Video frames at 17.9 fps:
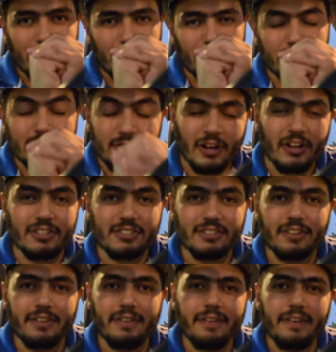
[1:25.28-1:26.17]

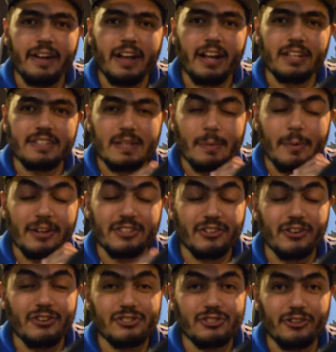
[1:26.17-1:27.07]
والنهارده
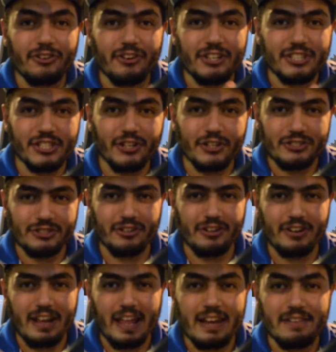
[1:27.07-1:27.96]
17 11
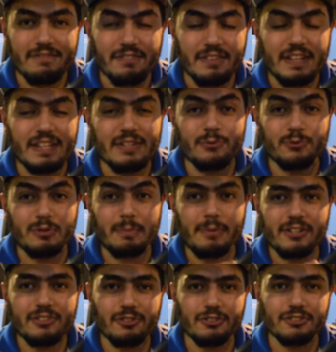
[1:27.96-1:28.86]

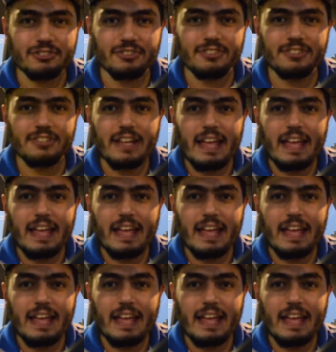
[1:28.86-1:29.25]
2017